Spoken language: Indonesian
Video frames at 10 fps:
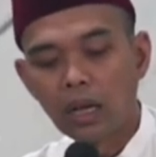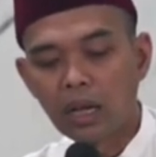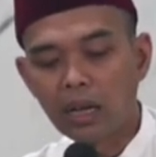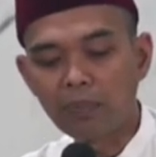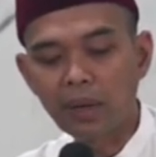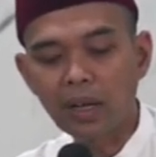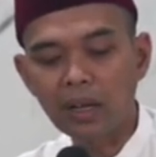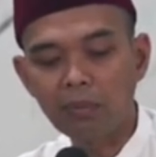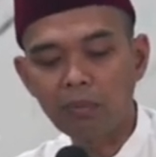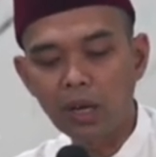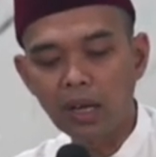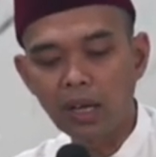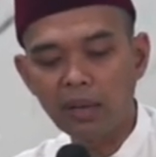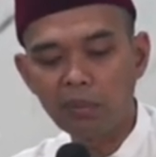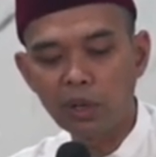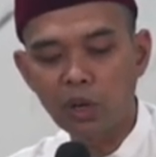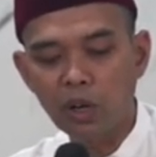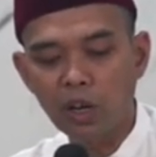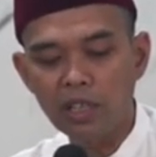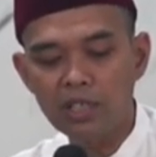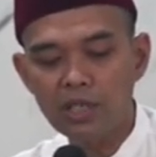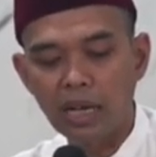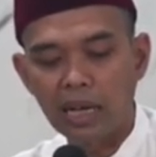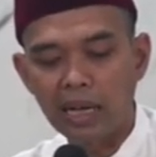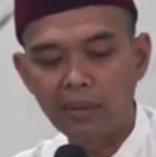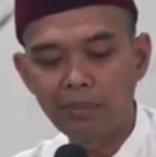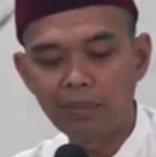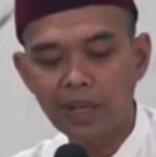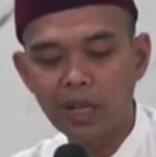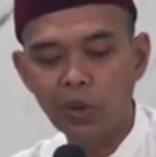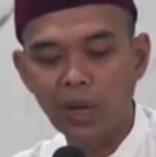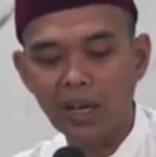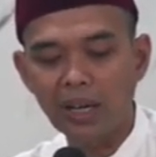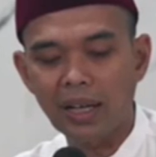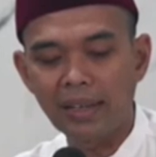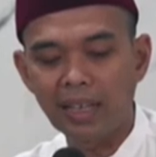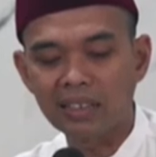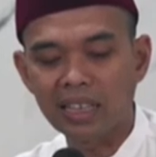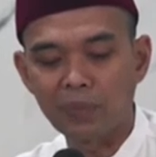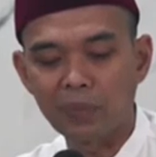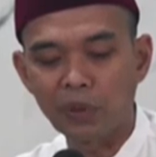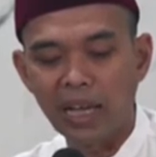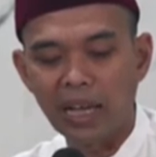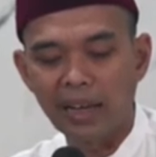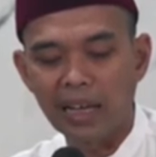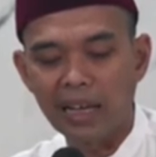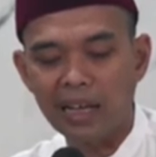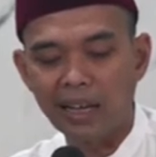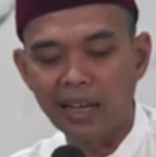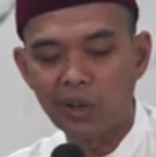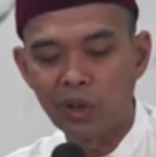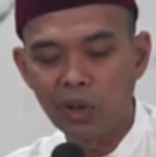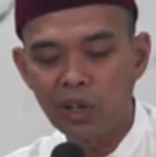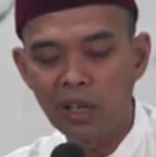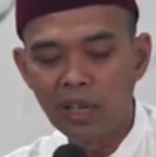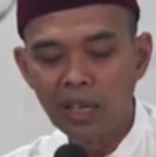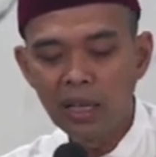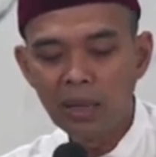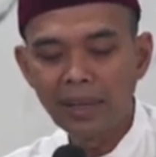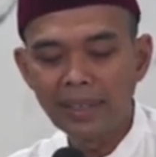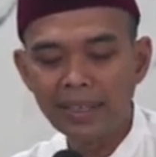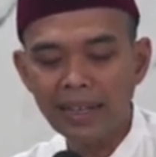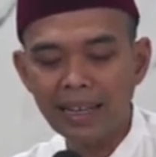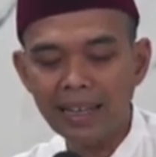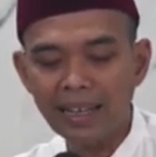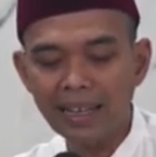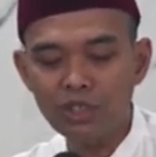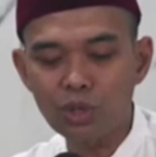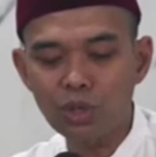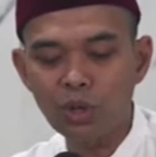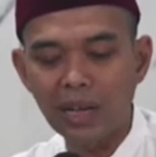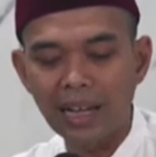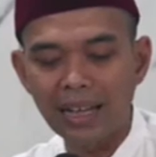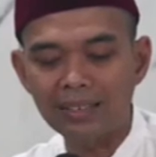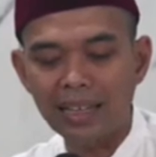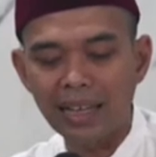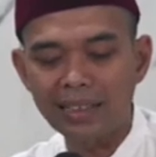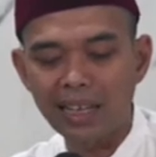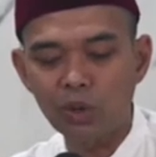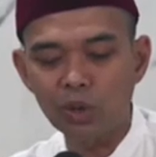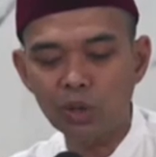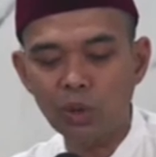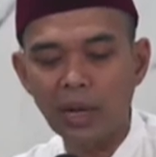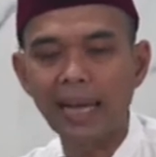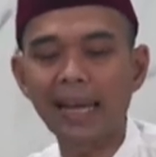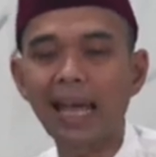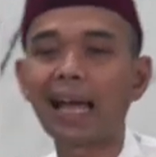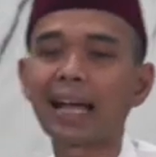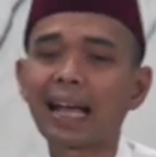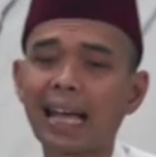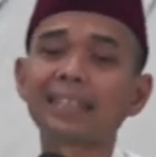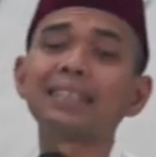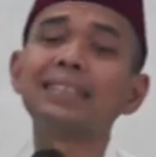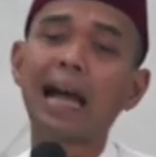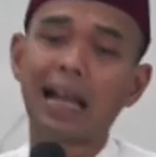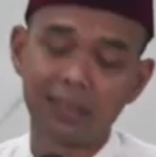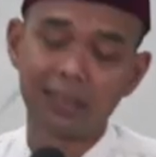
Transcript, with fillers: Apakah boleh menurut Islam keluarga yang tak punya anak kandung menyerahkan seluruh hartanya untuk anak angkatnya?